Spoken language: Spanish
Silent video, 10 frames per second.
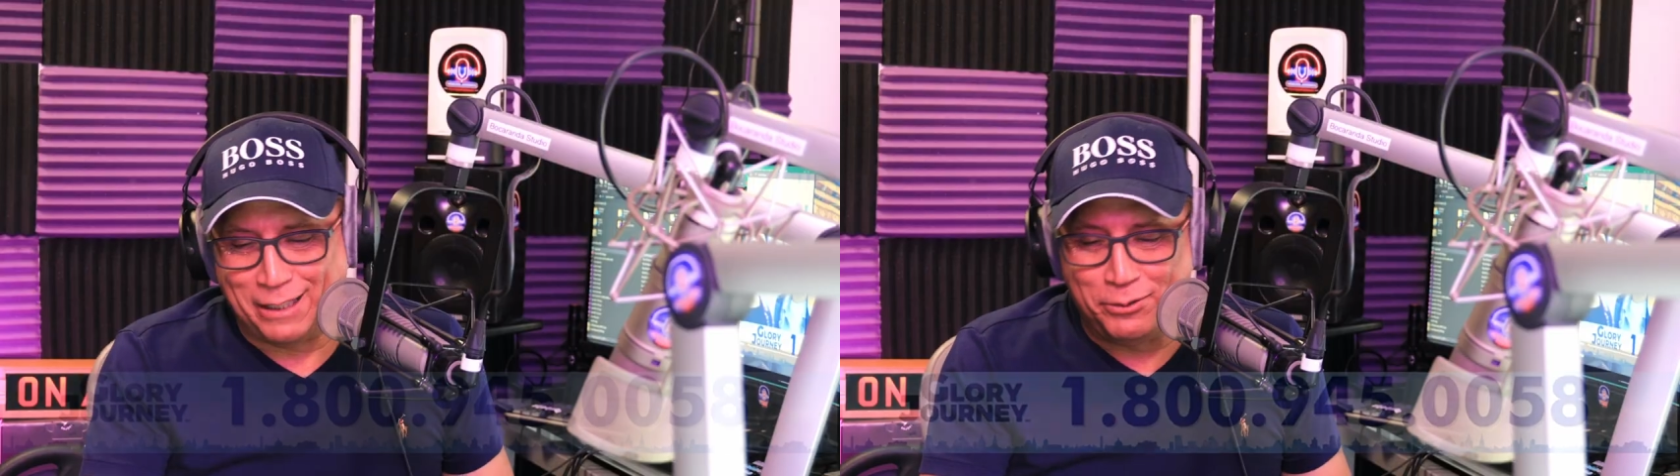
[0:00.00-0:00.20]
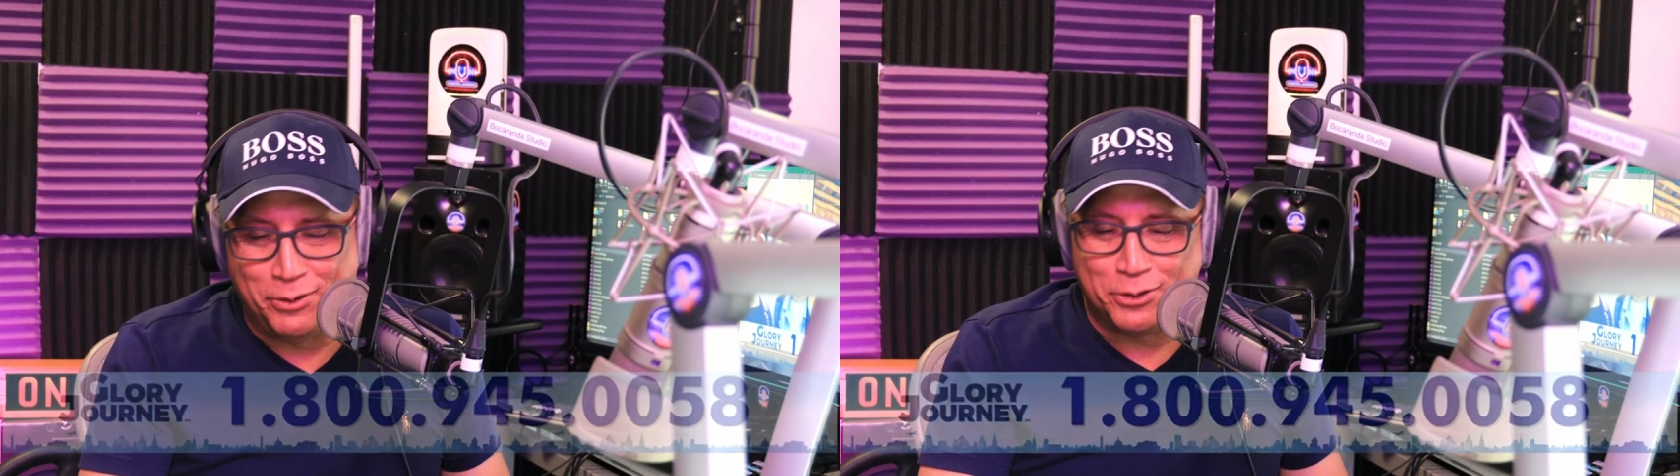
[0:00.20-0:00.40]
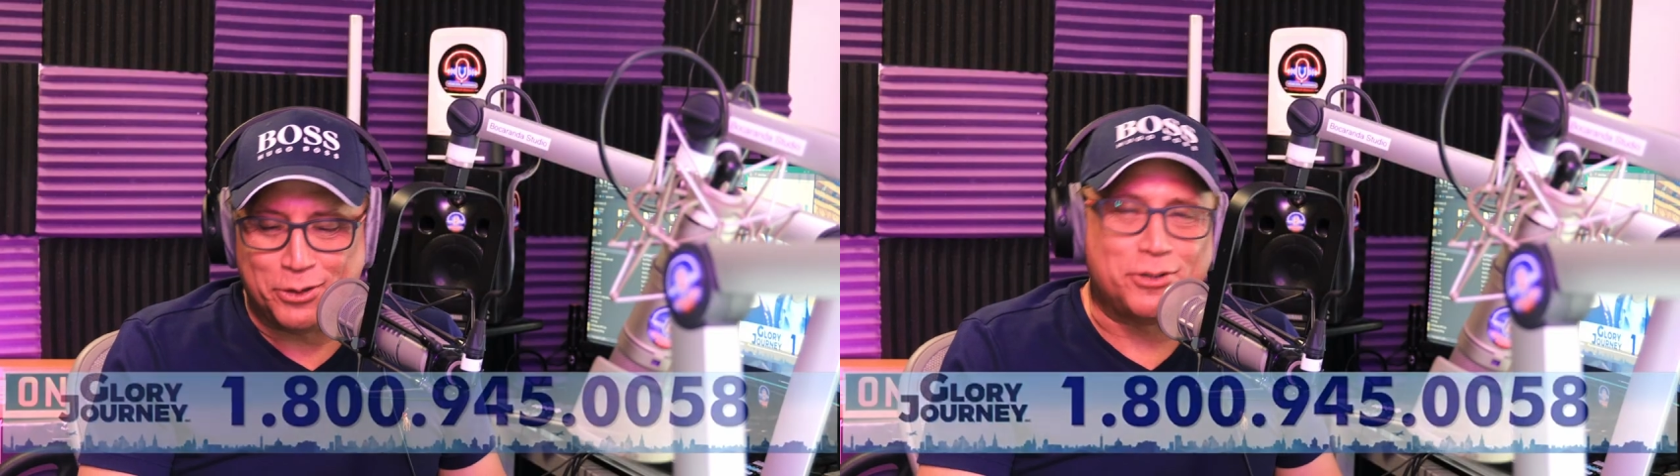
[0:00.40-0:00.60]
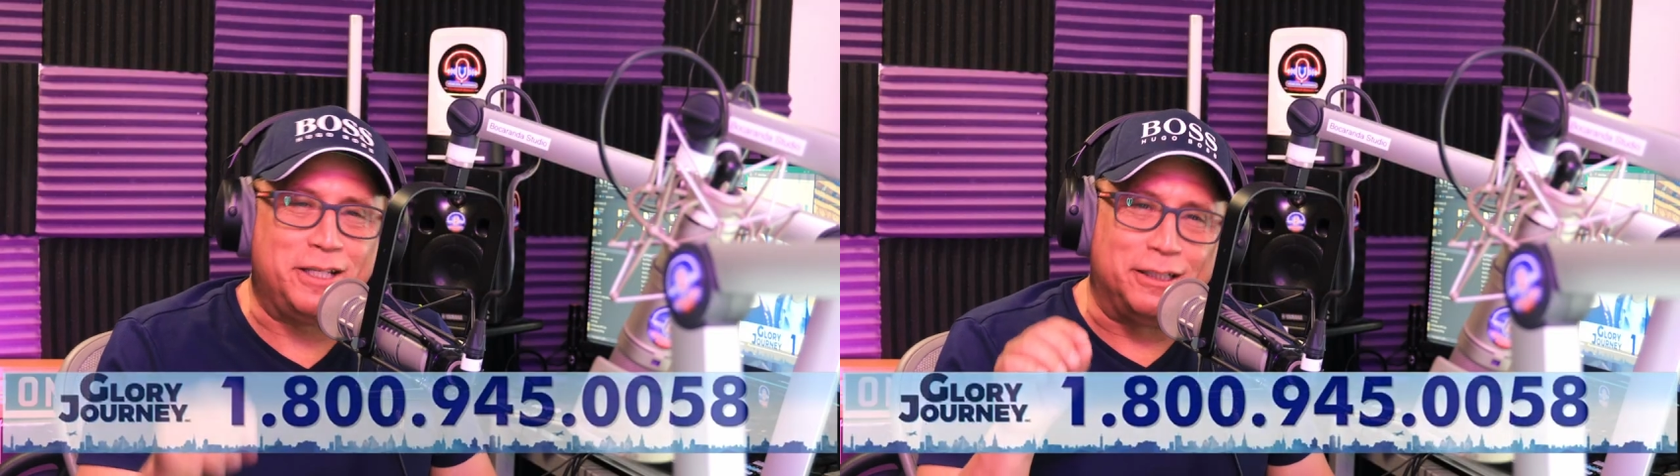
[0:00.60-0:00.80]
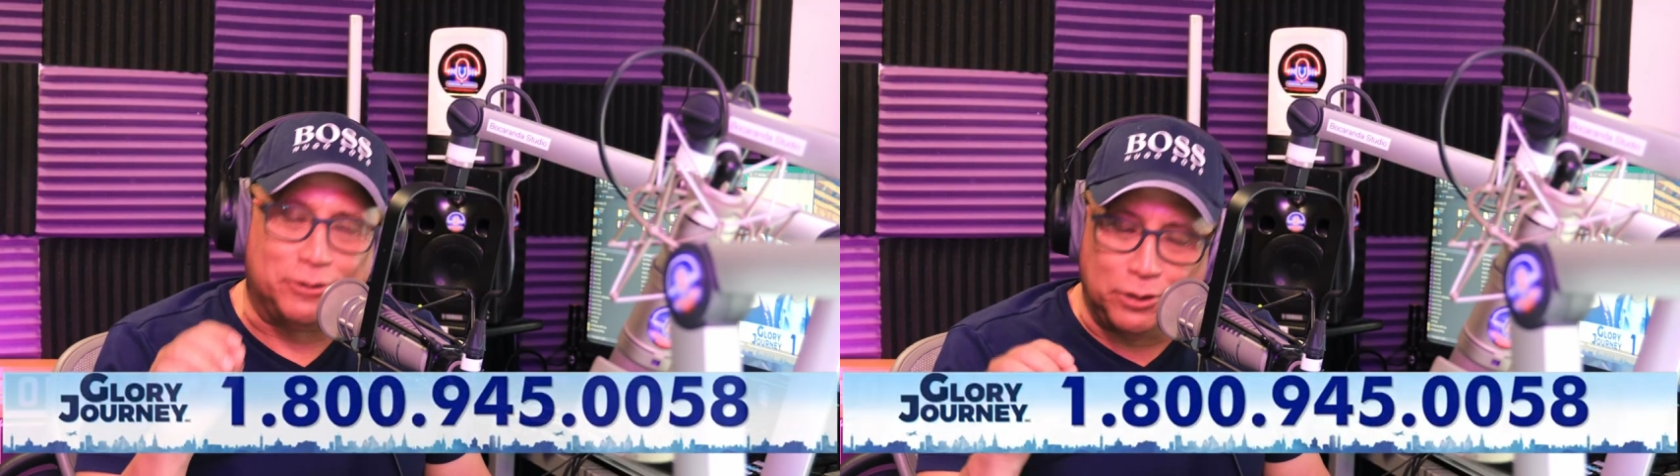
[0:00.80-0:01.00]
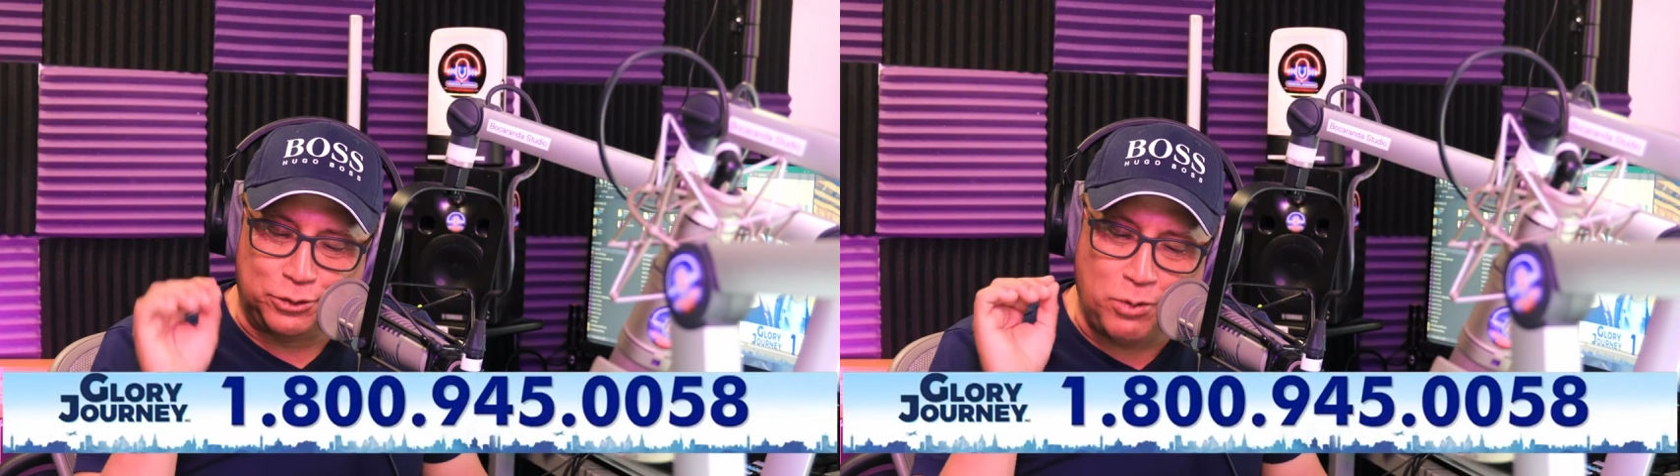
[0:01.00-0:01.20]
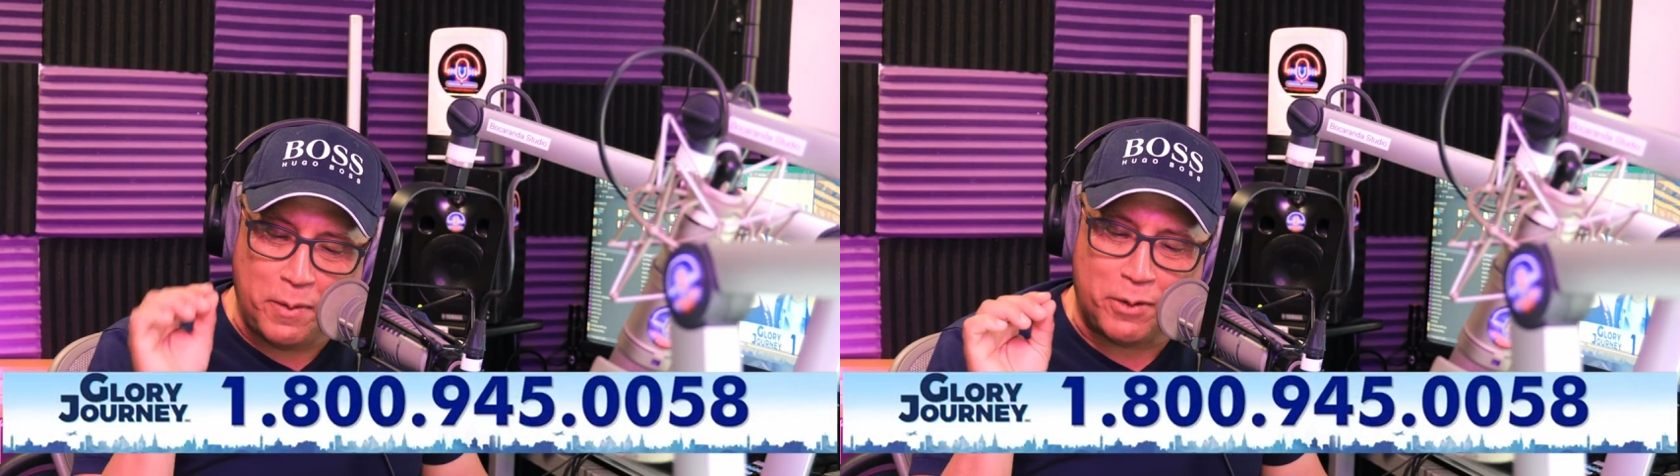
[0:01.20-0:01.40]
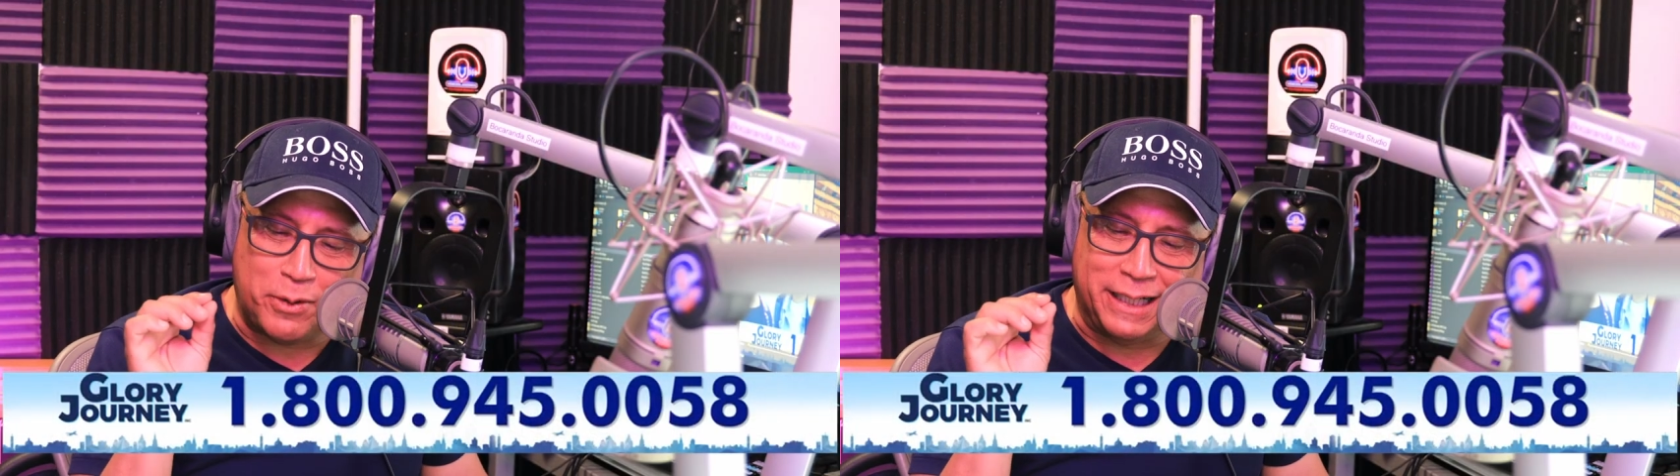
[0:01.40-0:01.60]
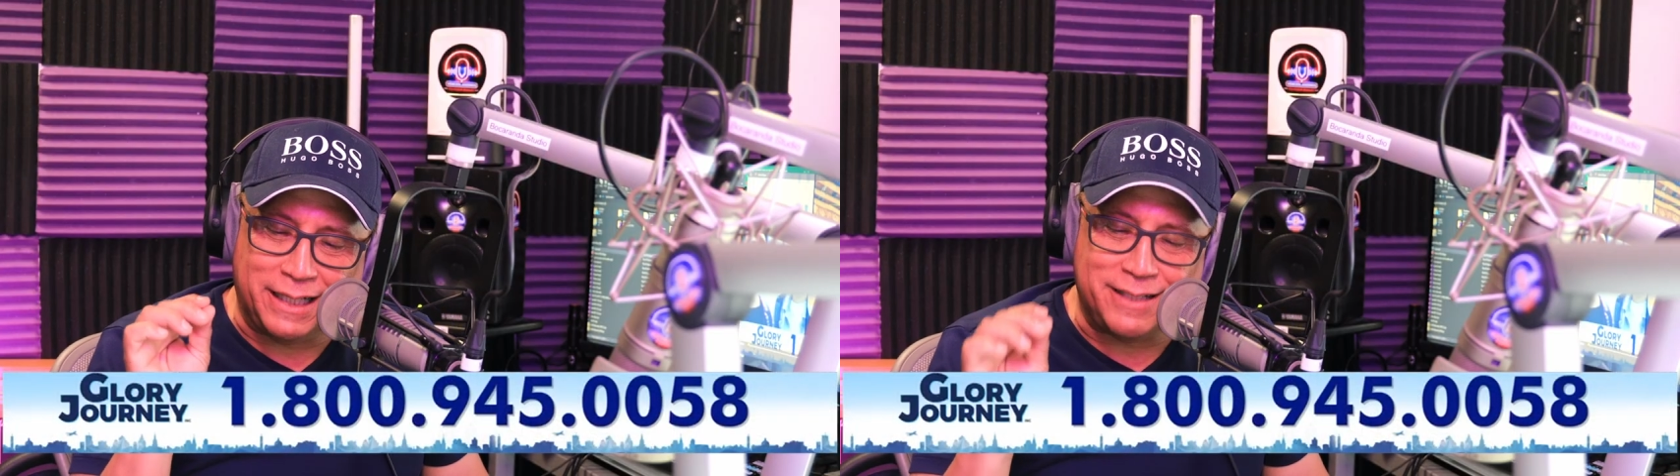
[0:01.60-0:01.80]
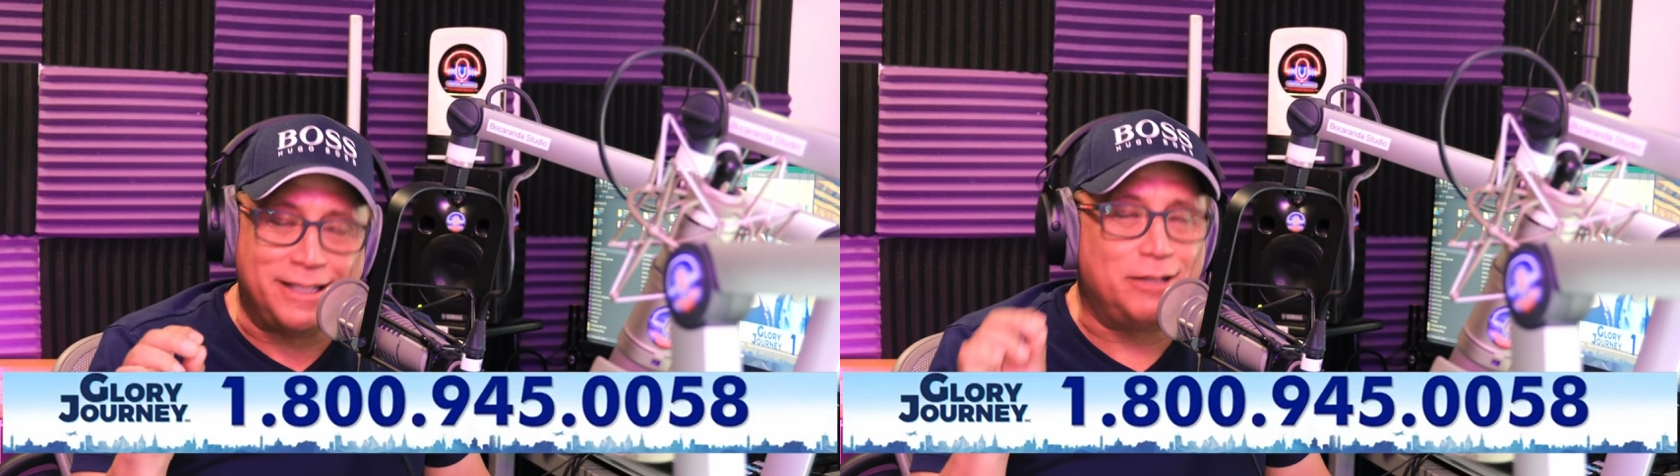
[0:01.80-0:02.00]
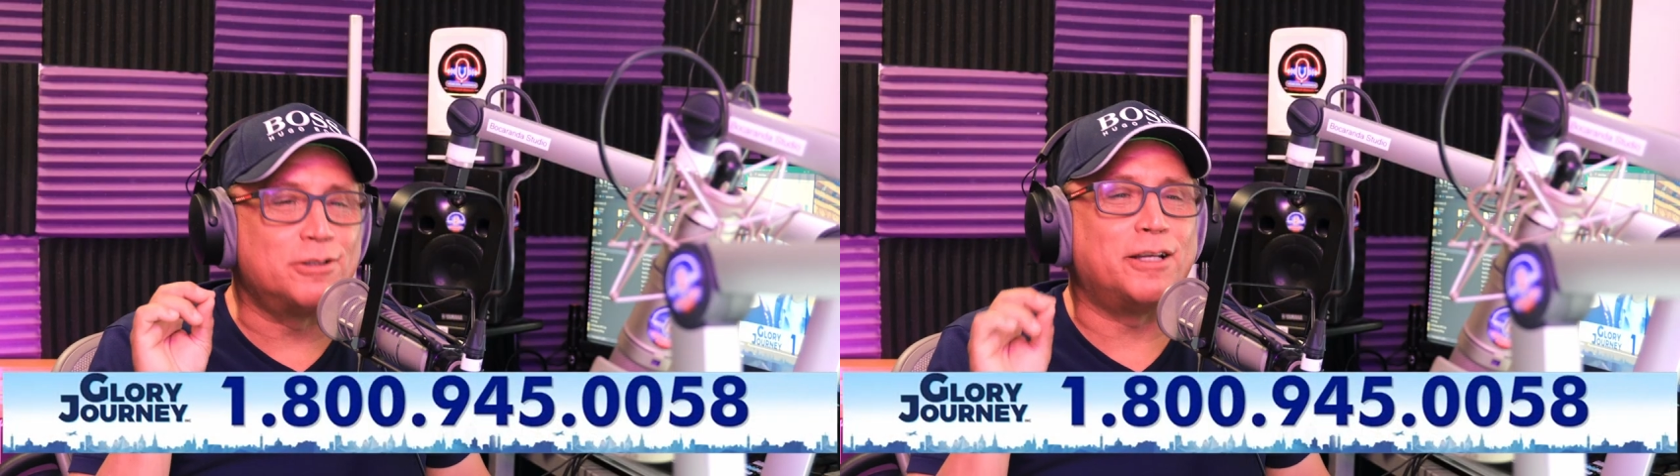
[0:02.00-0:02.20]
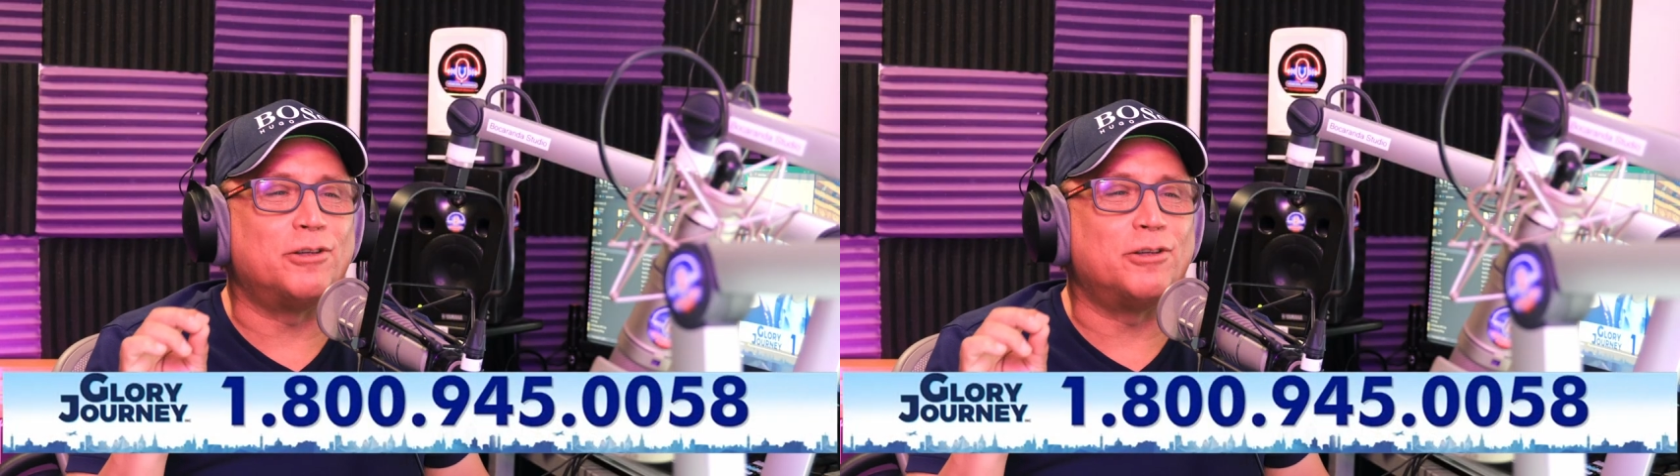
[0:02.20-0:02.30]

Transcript: es el 1 800 945